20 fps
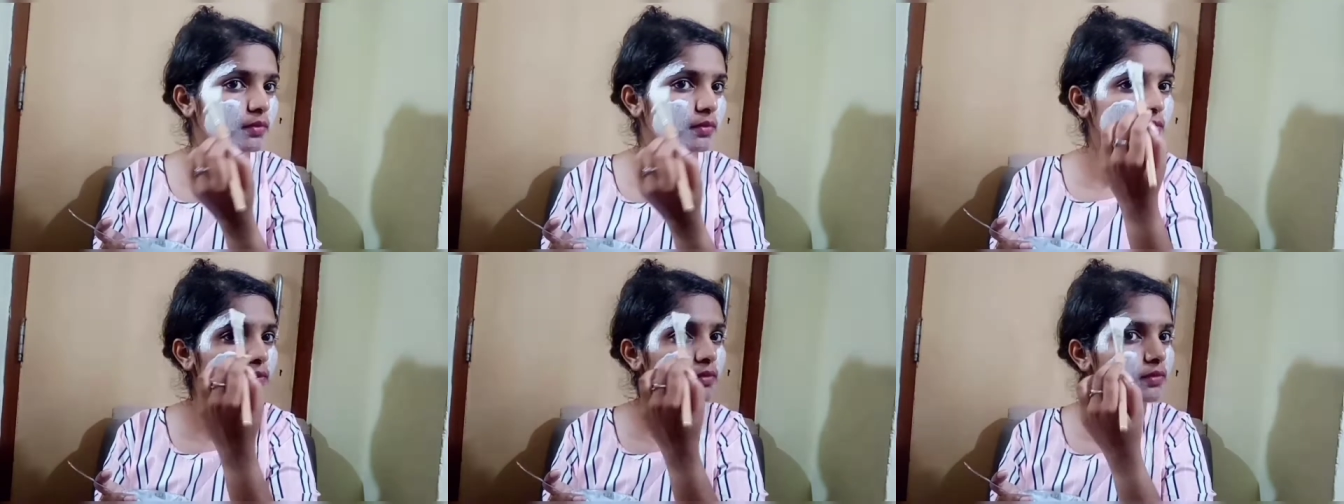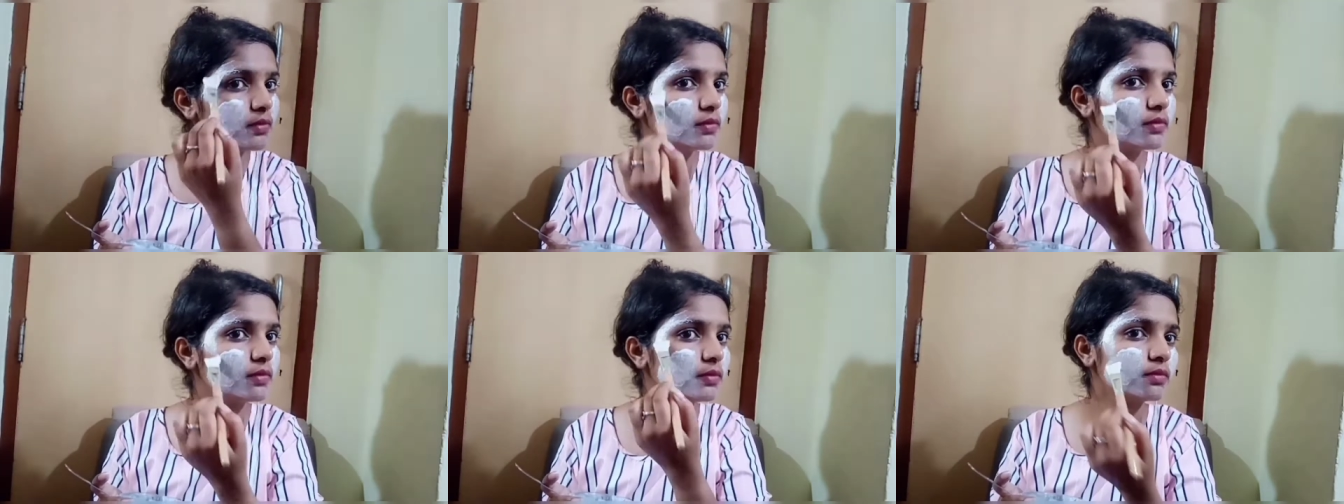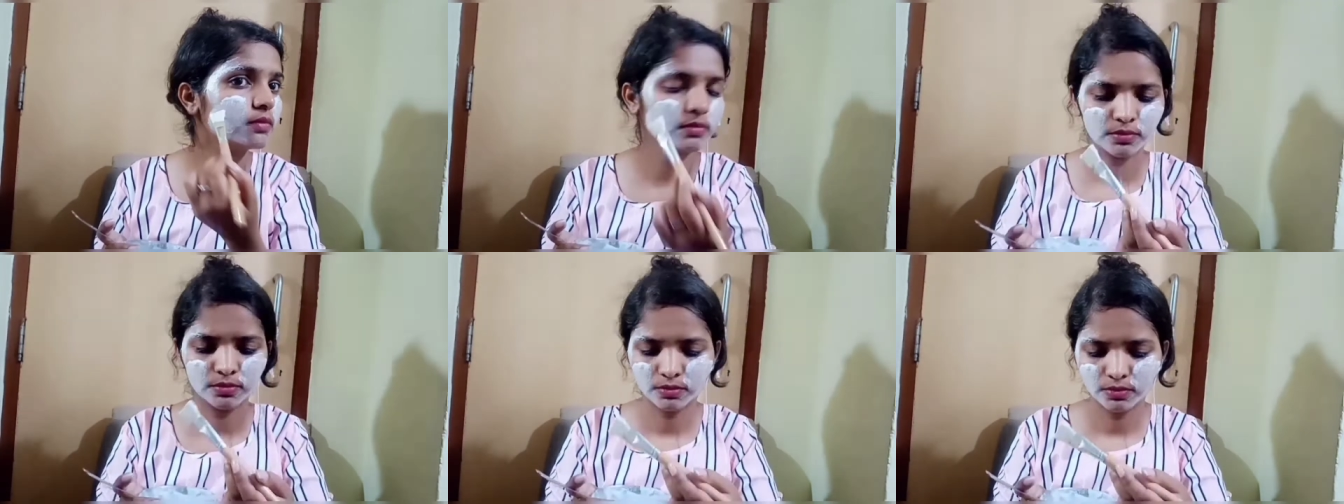பார்க்குறேன்
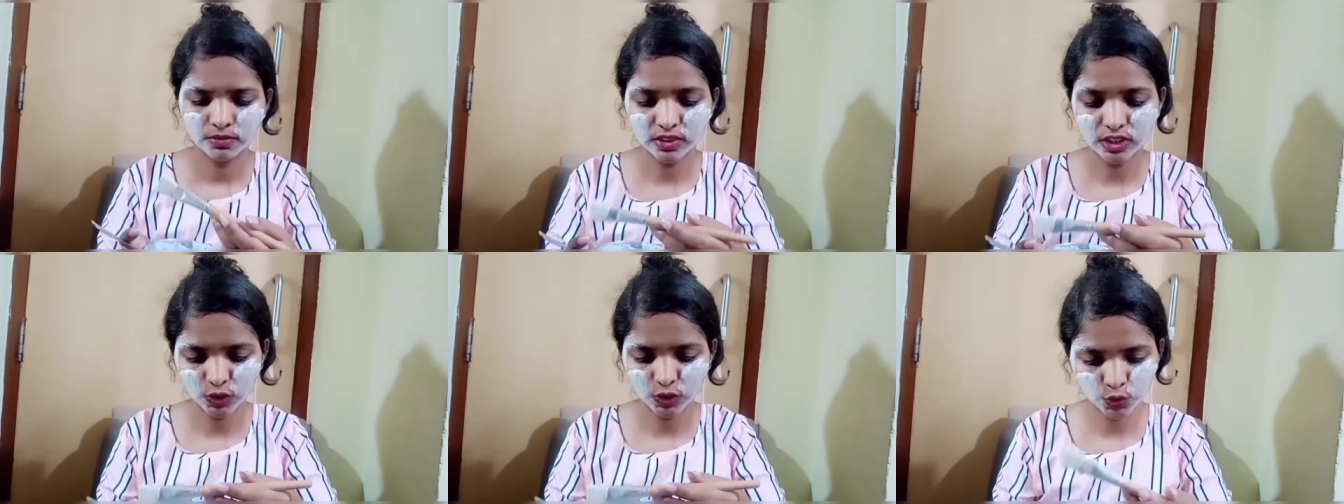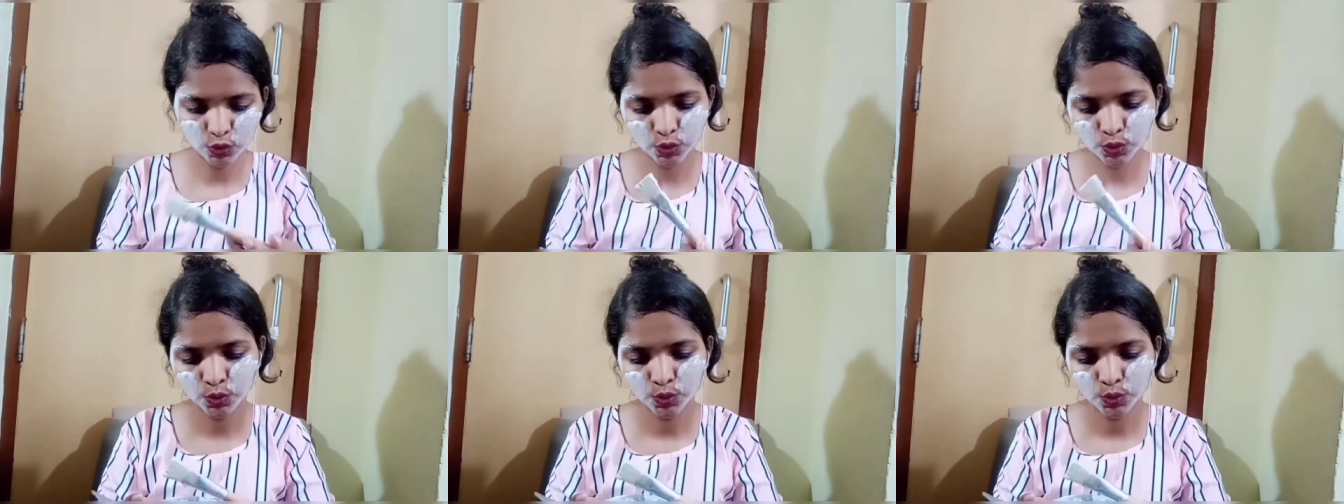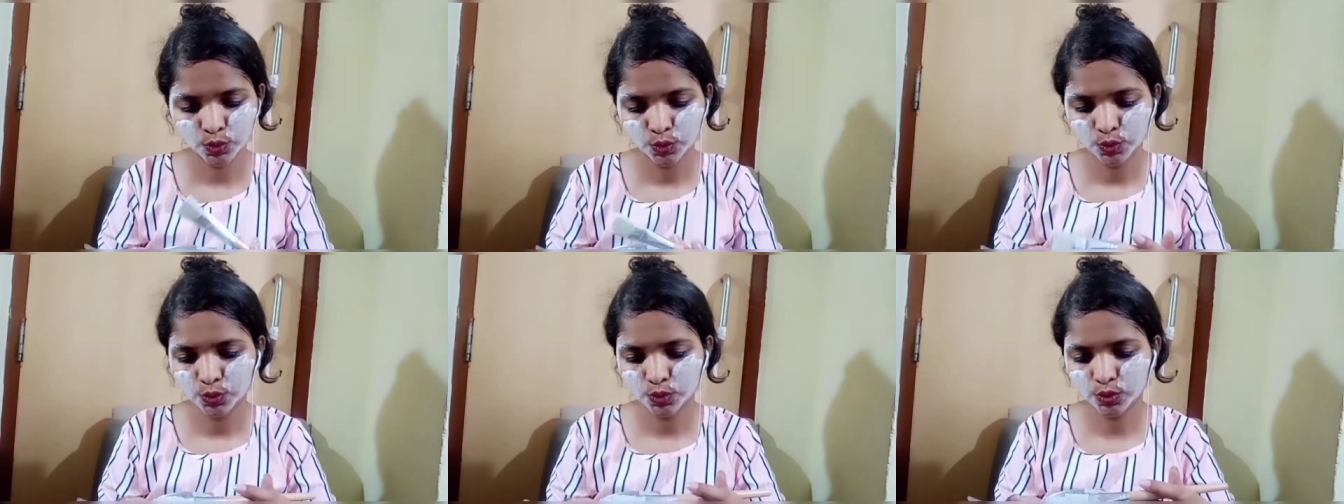அப்படிங்கிற மாதிரி இருந்ததுன்னா
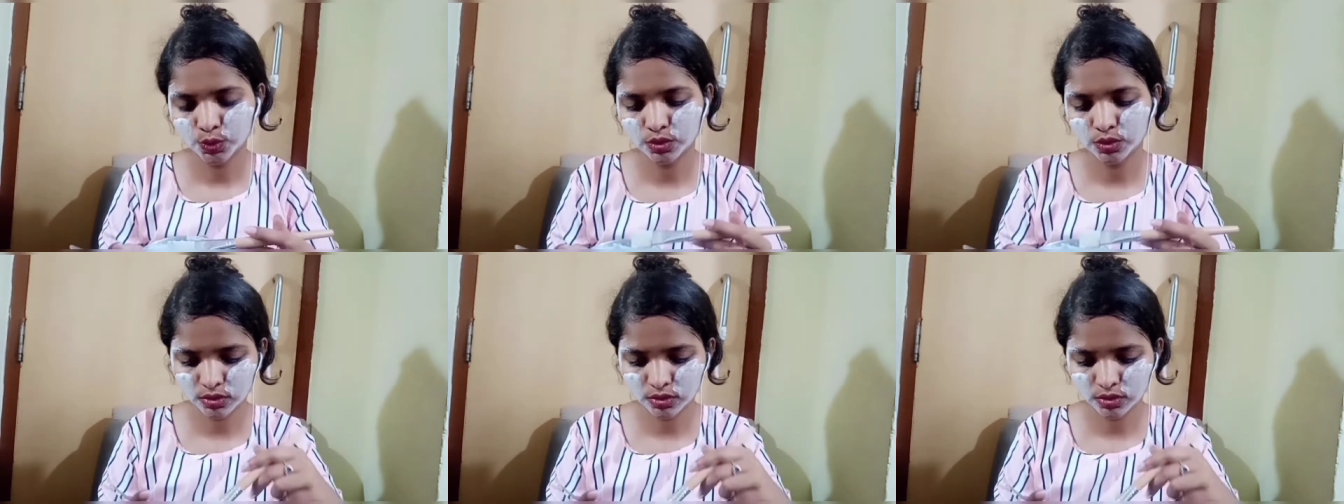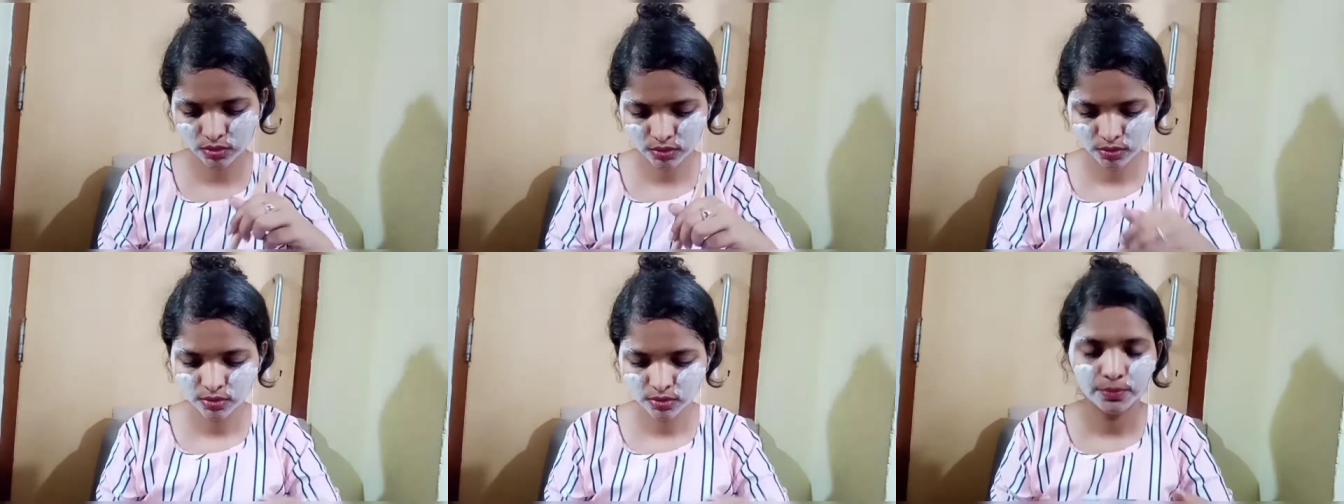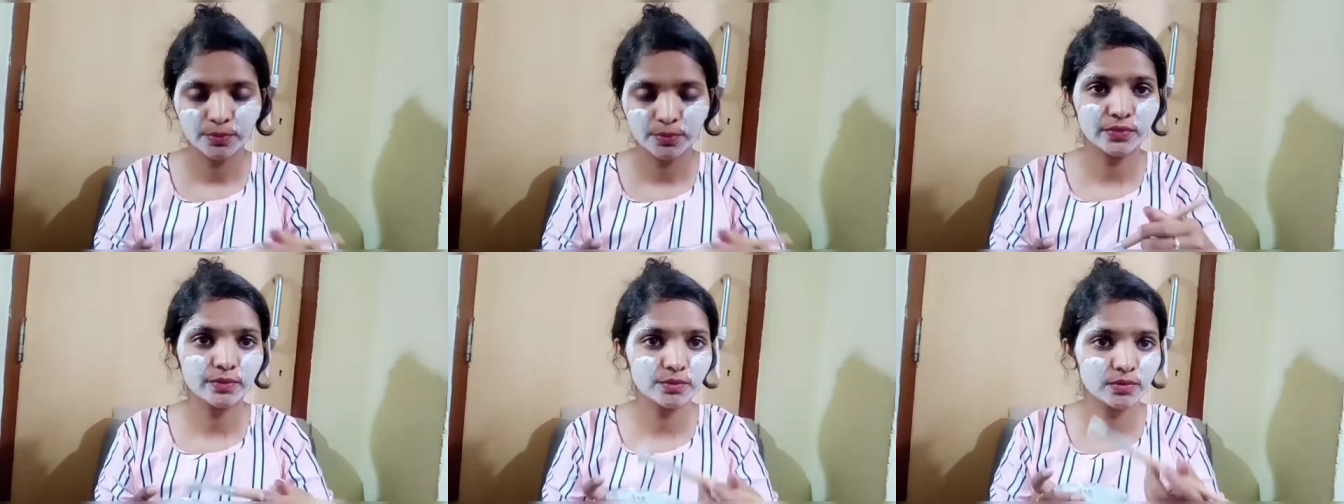உங்களுக்கு
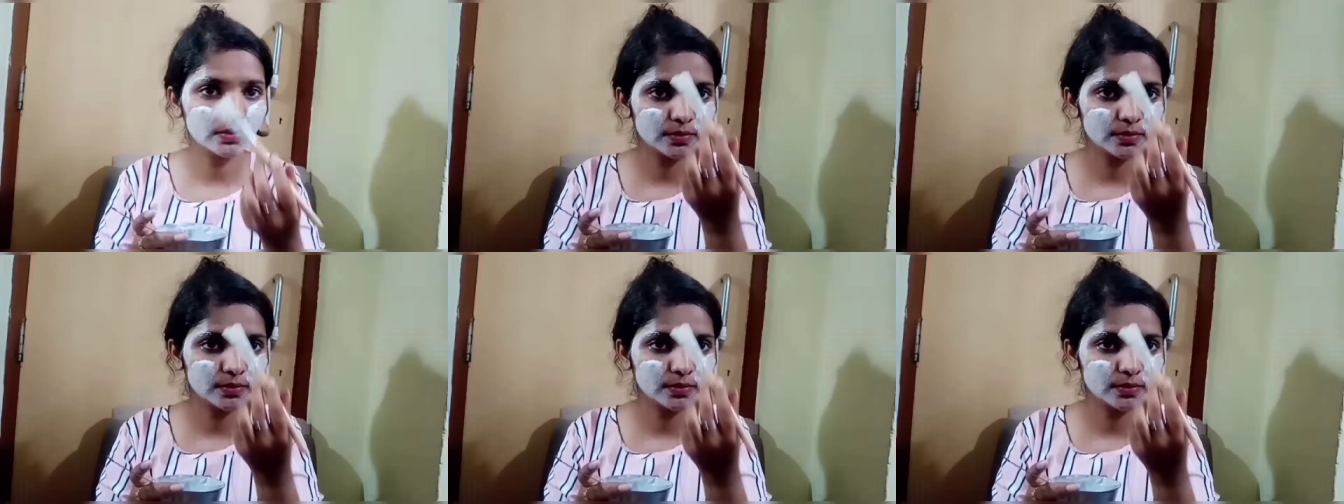இந்த பூ